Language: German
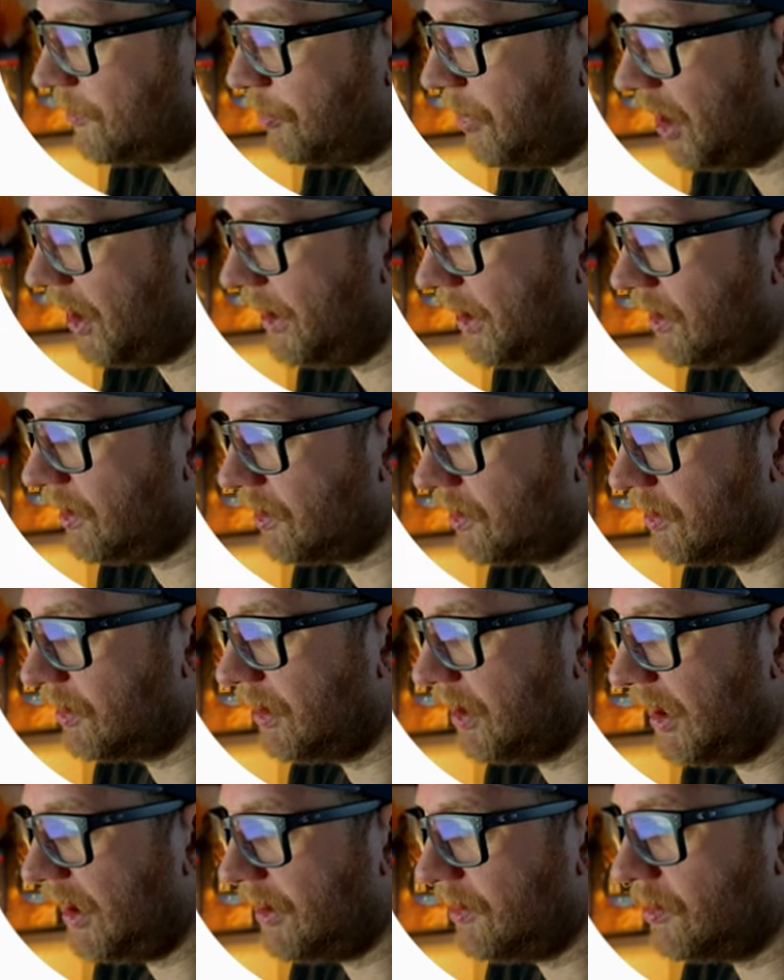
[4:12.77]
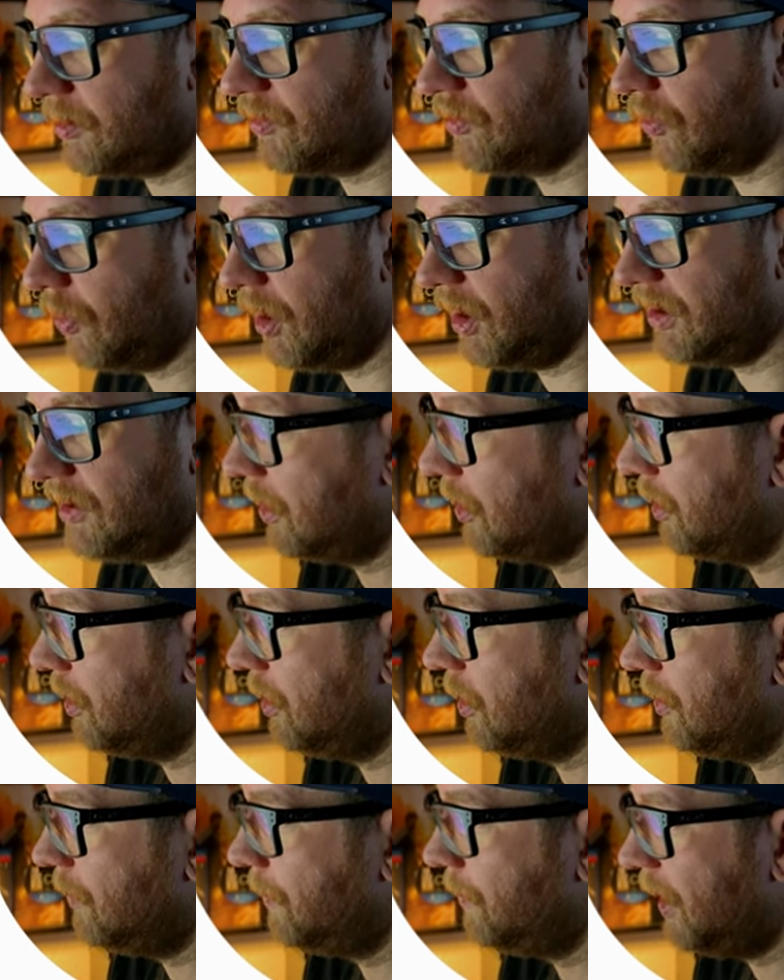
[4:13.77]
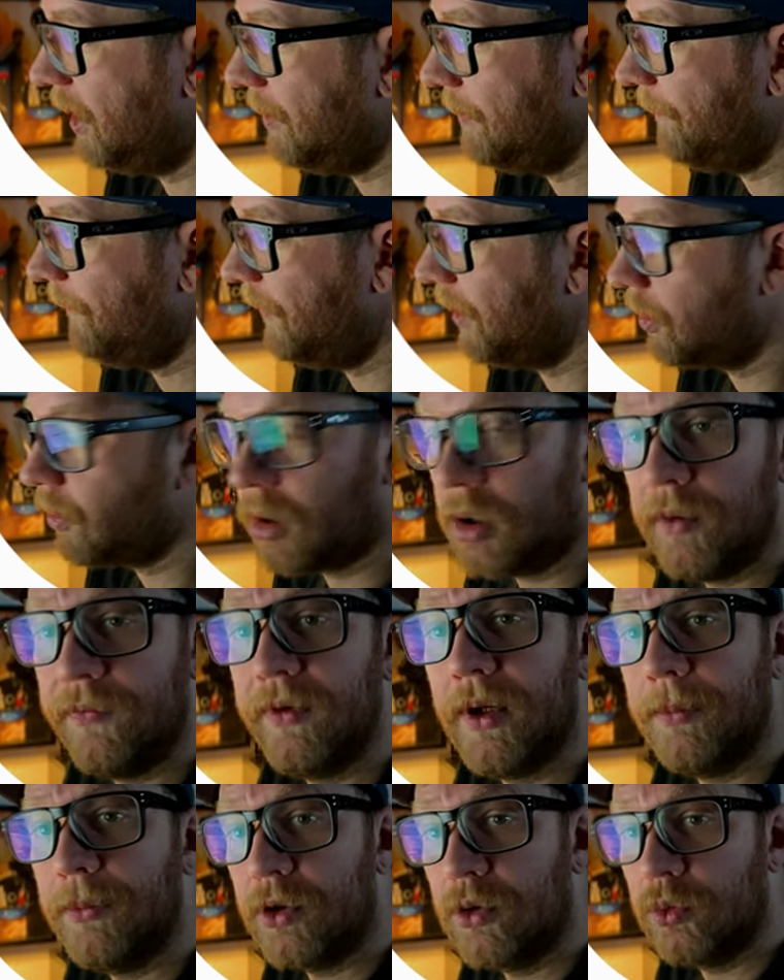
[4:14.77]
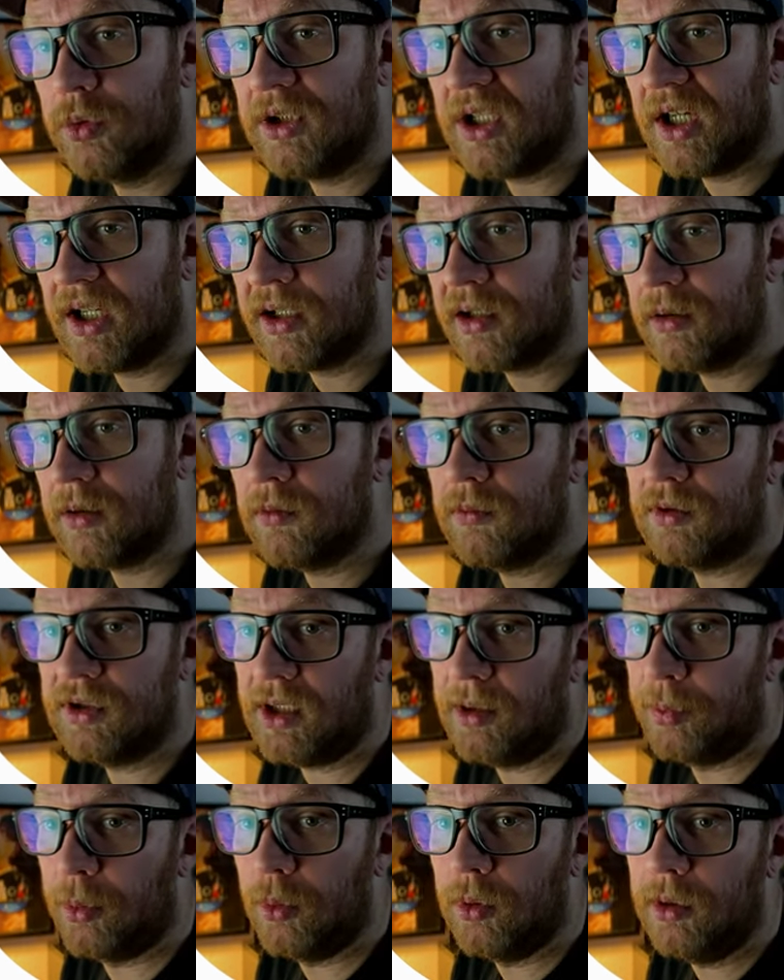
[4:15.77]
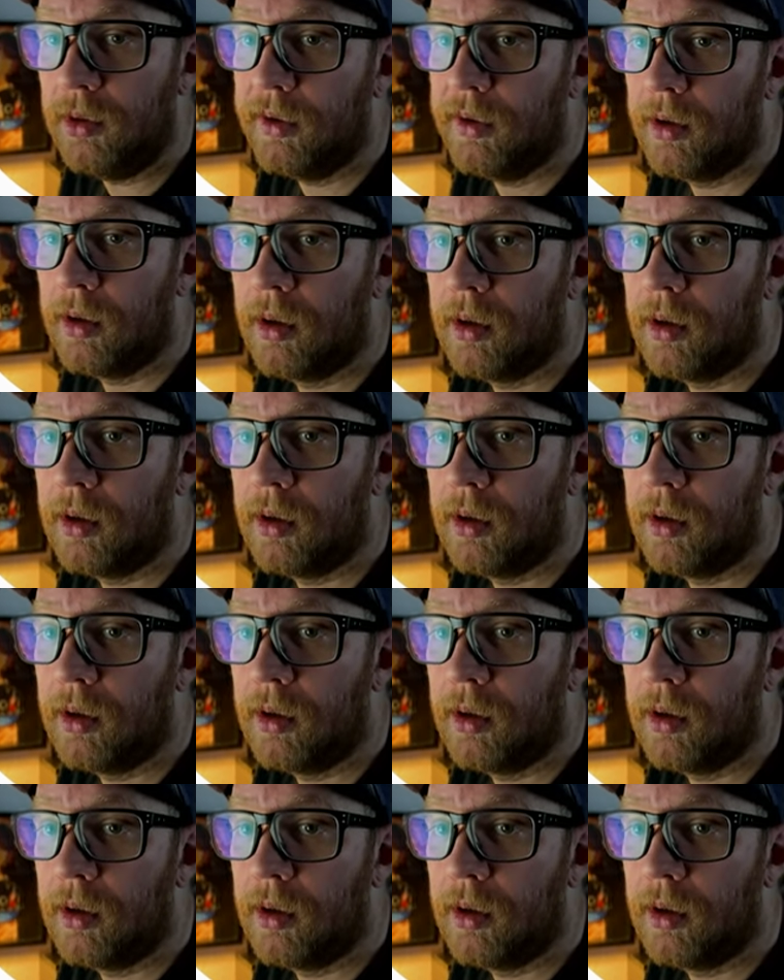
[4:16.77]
Bike direkt dort äh, beim Verkäufer begutachten und abholen.